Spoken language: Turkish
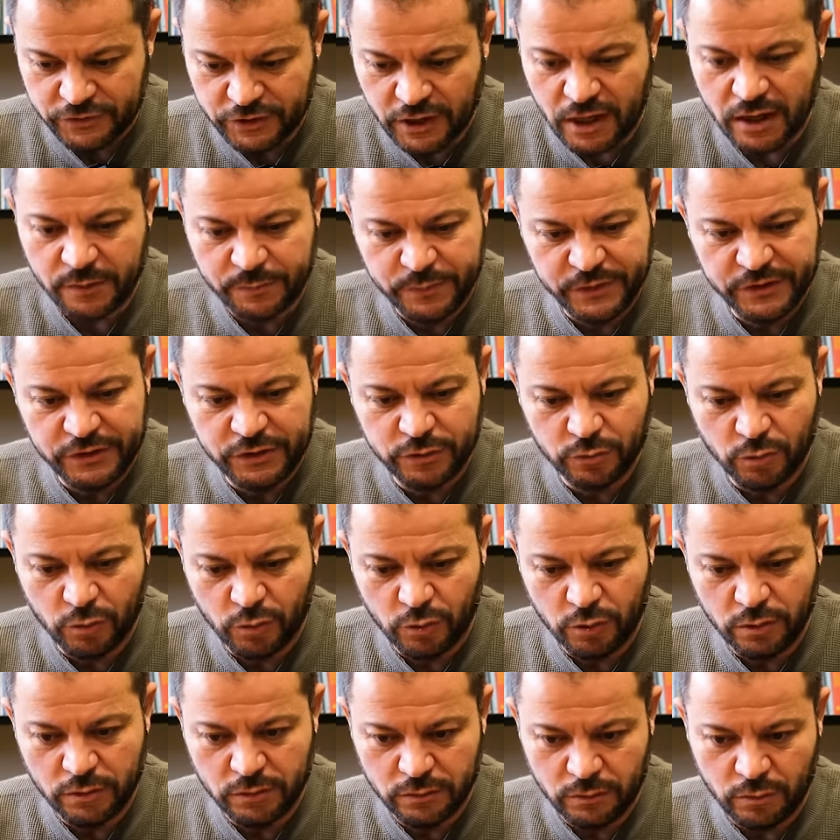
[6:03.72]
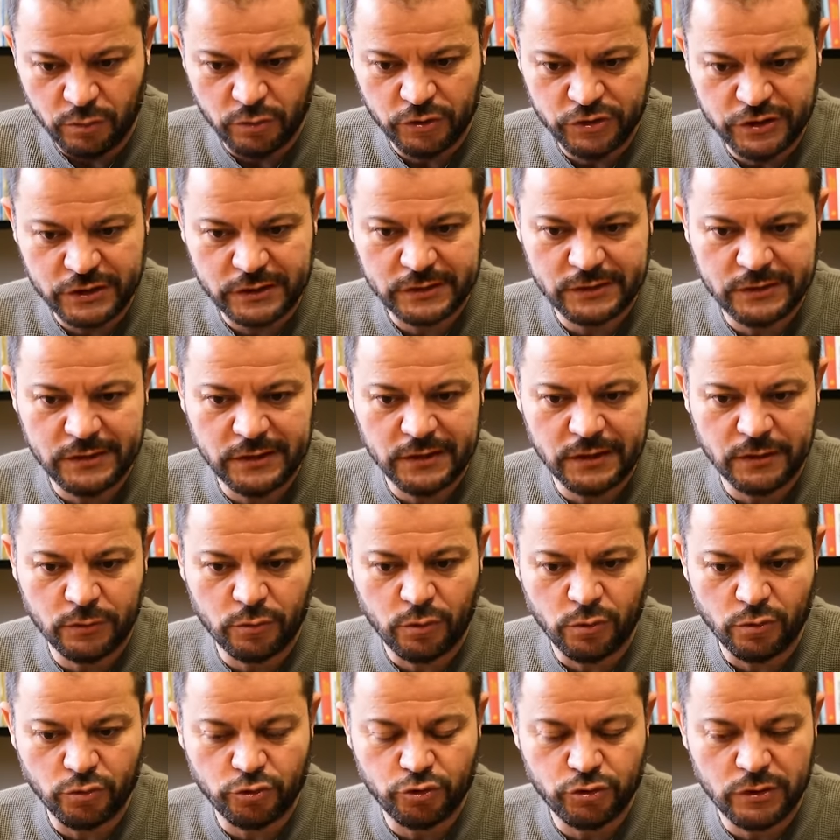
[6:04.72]
çarpı 2 olacak diye
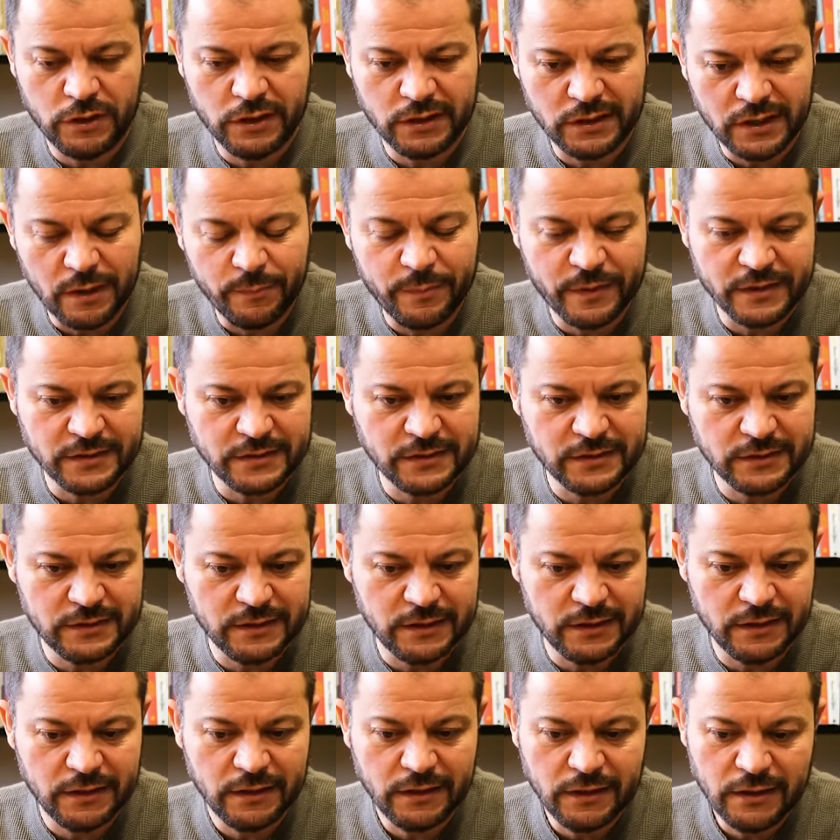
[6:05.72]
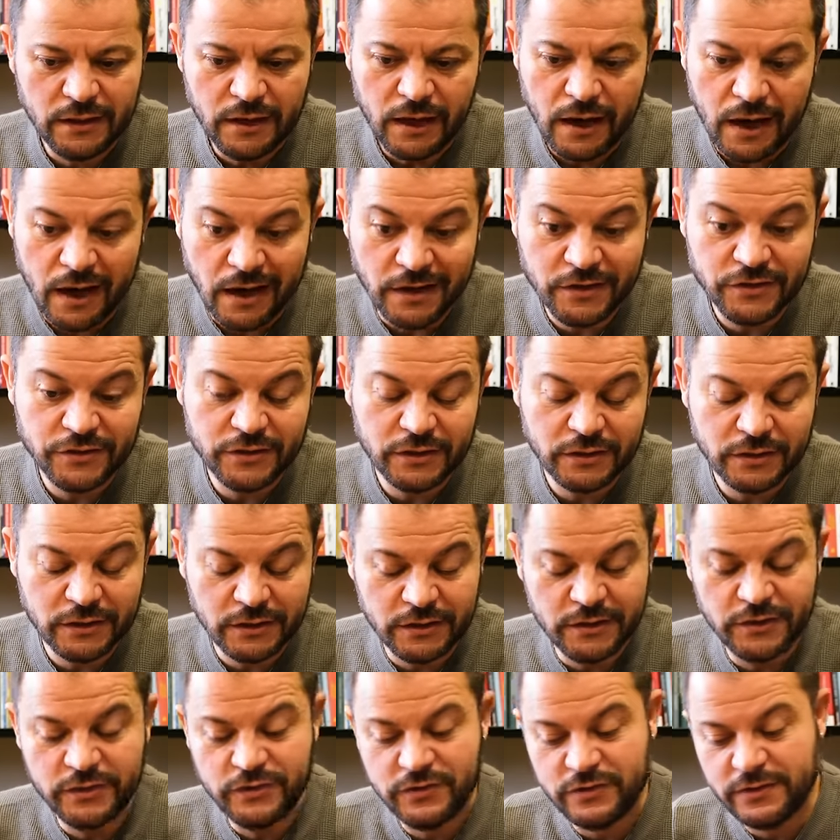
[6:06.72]
konuşulan kapasite ancak
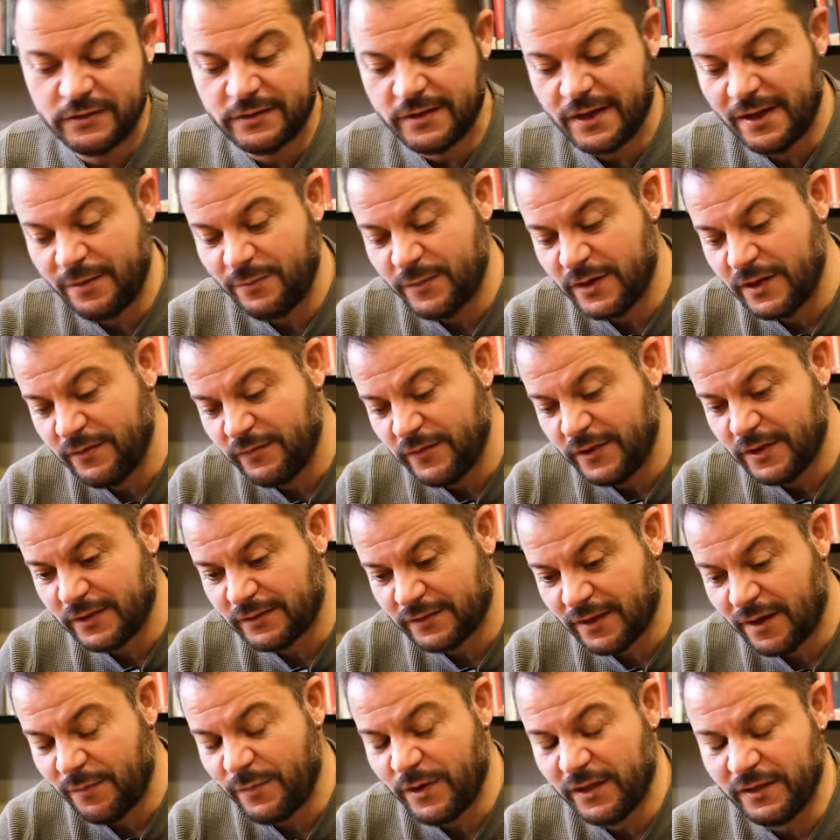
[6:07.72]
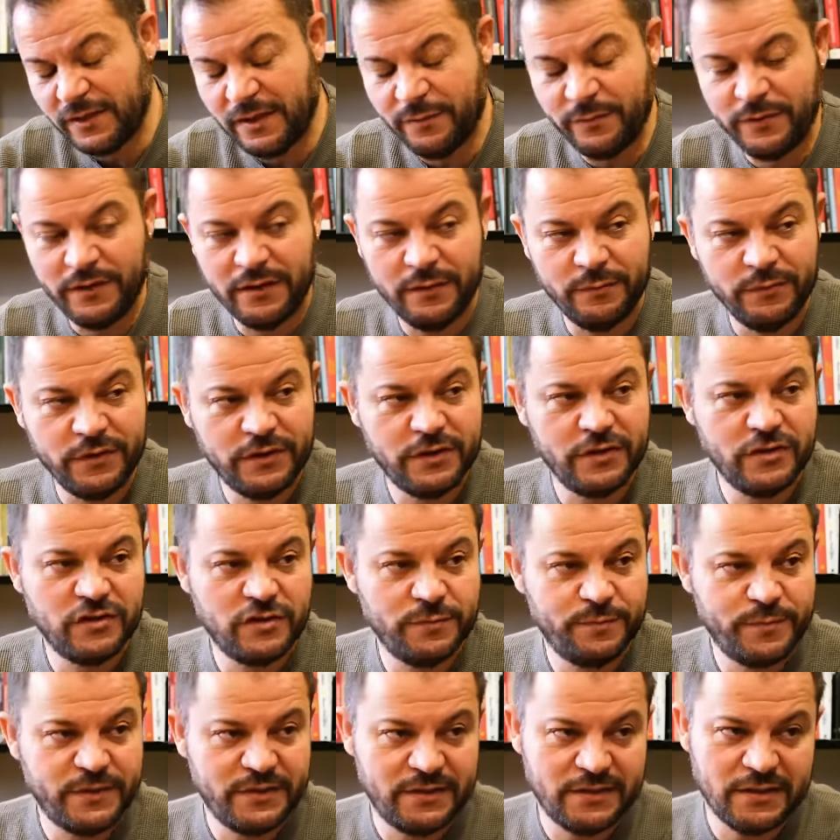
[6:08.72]
ikinci terminal ve tam anlamıyla bir
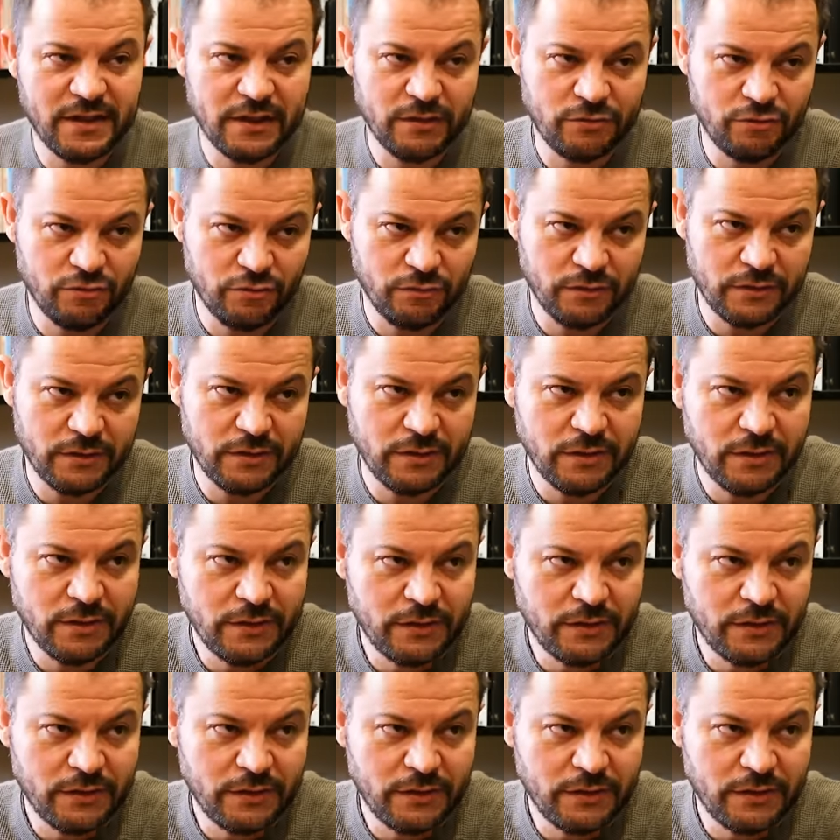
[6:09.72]
ikinci pistten sonra